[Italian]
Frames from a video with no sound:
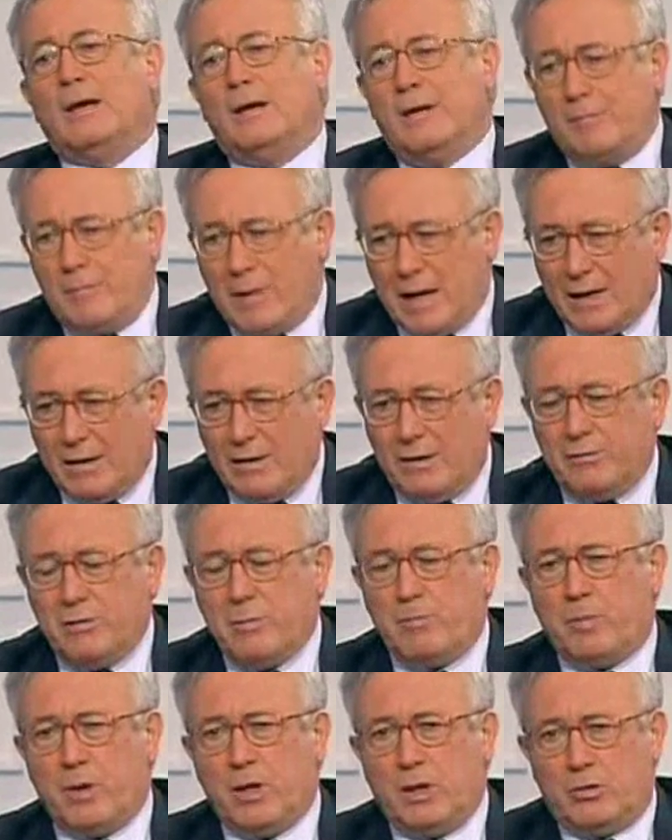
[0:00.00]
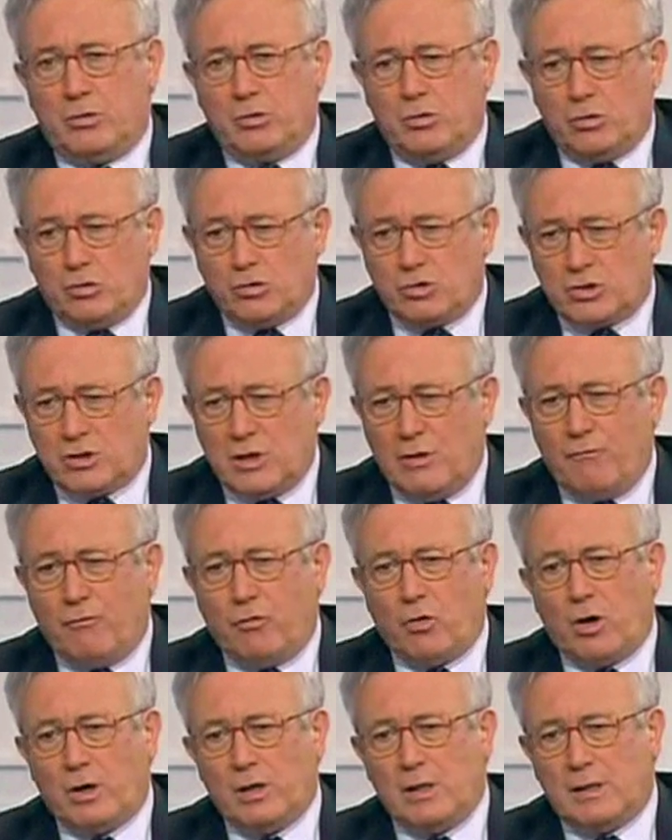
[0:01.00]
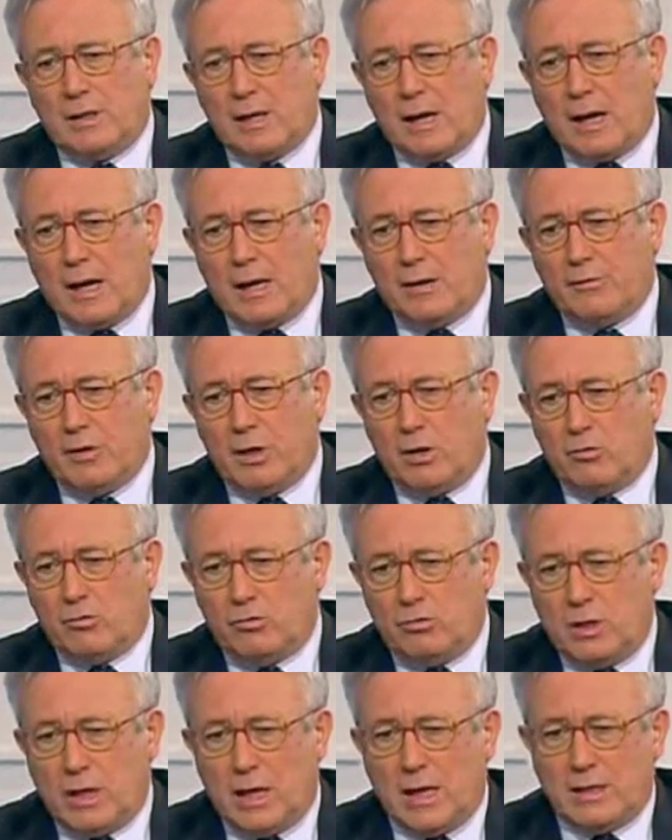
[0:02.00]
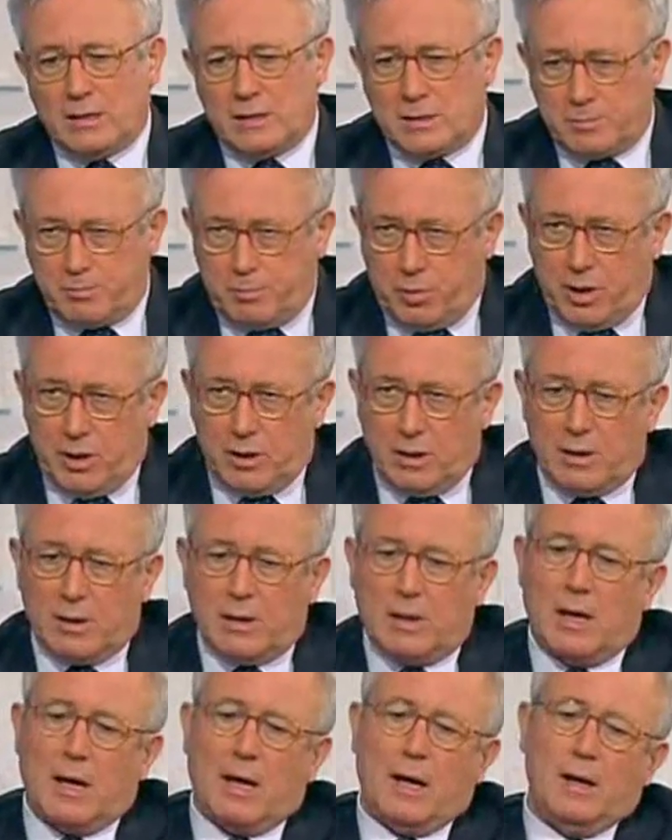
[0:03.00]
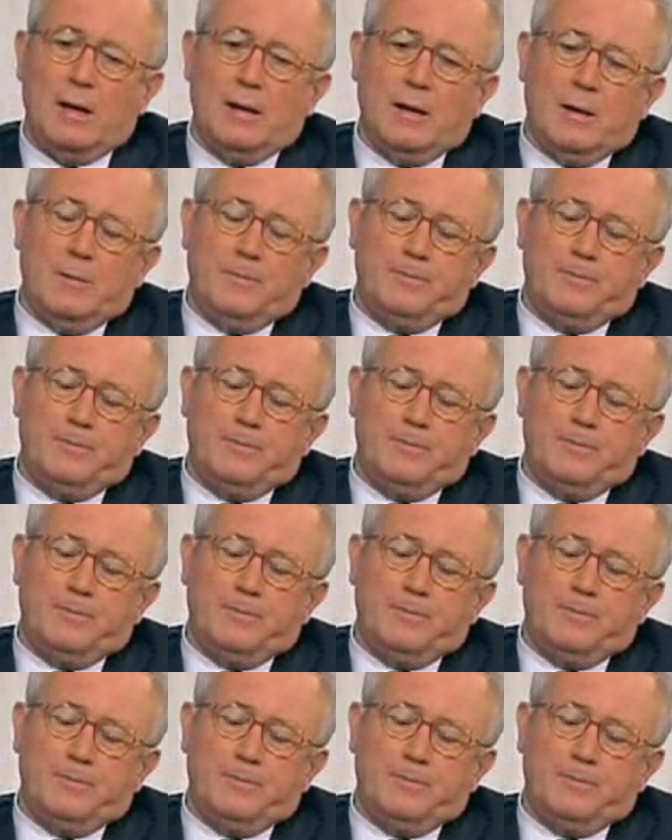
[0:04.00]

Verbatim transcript: Eh, ma eh, ripeto, se vuoi dare una spinta